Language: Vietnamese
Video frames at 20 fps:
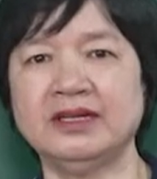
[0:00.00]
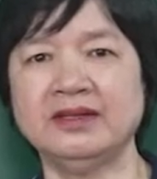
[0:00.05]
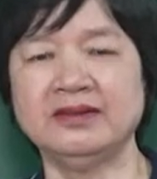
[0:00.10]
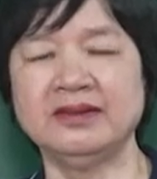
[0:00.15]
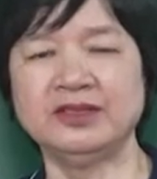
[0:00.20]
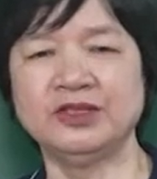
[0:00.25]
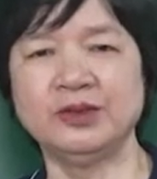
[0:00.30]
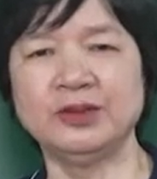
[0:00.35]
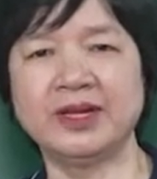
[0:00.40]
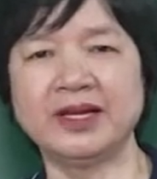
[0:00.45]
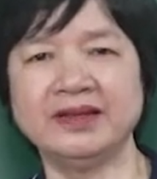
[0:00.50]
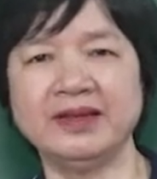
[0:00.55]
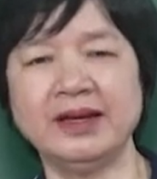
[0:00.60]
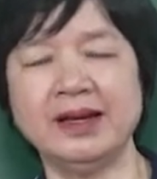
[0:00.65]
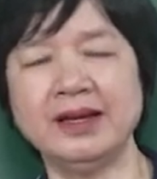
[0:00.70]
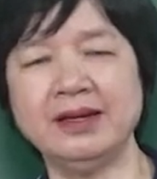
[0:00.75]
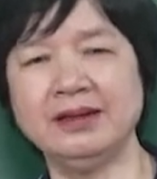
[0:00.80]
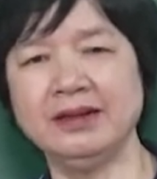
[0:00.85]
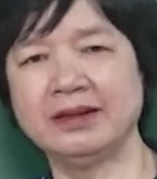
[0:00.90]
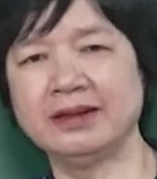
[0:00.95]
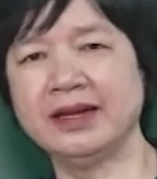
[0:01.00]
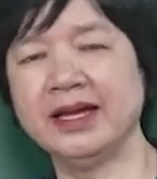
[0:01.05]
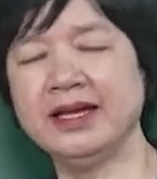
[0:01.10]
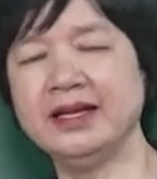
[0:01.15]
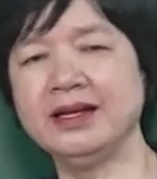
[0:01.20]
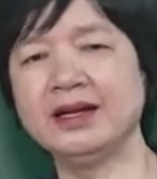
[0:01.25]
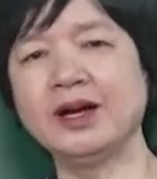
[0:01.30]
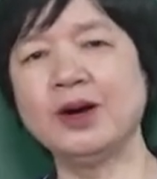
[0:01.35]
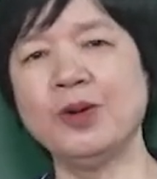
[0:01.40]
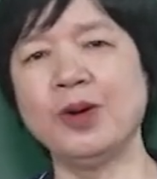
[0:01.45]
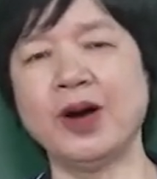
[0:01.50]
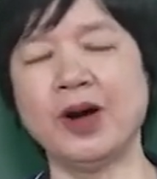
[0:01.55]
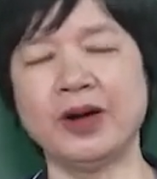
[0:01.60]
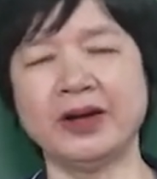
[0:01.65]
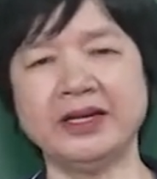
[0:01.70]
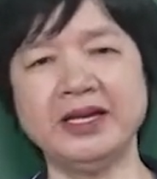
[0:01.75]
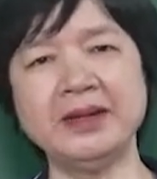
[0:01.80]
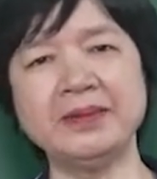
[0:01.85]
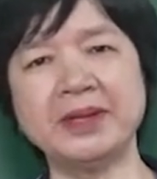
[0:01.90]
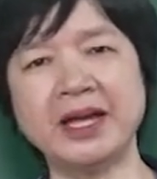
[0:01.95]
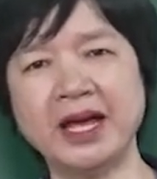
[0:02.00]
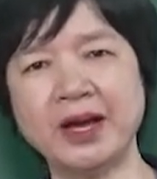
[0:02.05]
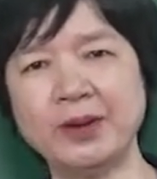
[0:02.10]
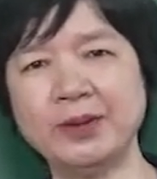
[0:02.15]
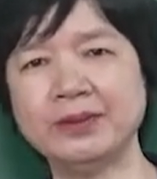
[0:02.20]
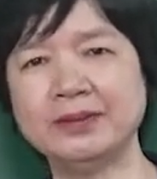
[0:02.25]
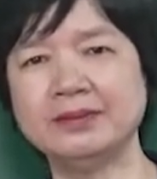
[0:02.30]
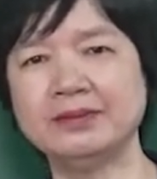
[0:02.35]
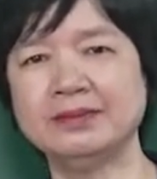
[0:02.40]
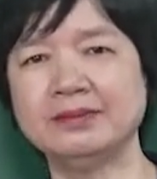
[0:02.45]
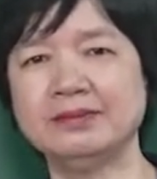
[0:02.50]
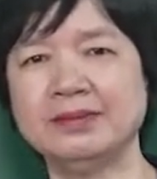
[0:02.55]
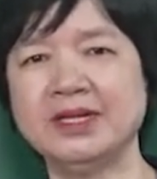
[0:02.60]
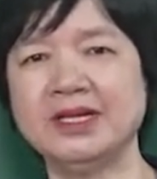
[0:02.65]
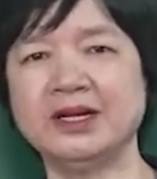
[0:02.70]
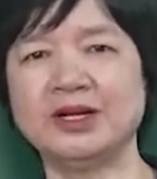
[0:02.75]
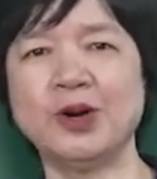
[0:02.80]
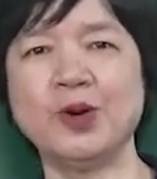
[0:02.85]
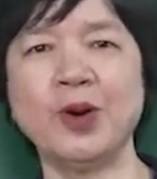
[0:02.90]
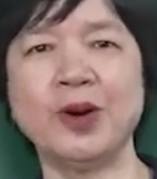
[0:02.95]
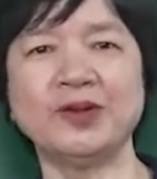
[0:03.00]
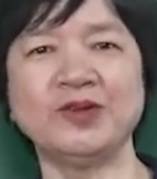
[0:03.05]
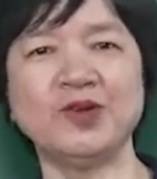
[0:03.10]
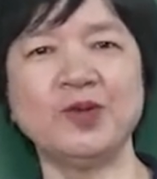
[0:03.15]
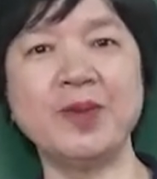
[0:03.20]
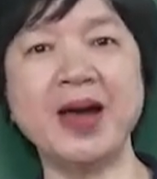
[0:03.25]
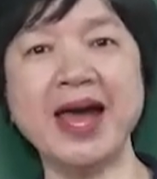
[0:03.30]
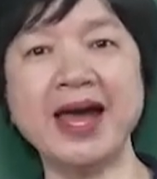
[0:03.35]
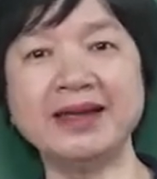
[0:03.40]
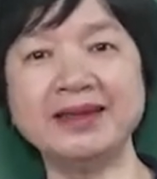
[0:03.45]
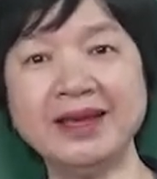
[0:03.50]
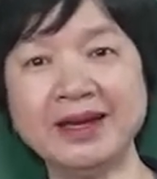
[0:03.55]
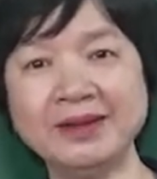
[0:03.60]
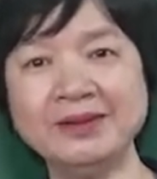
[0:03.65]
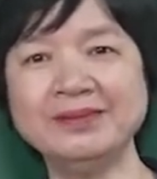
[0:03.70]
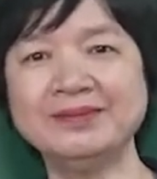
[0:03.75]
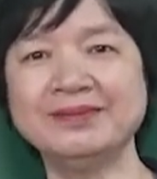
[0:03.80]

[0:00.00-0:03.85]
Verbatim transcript: Và chúng ta sẽ lần lượt đến những câu hỏi tiếp theo. Bây giờ câu hỏi số ba nhé.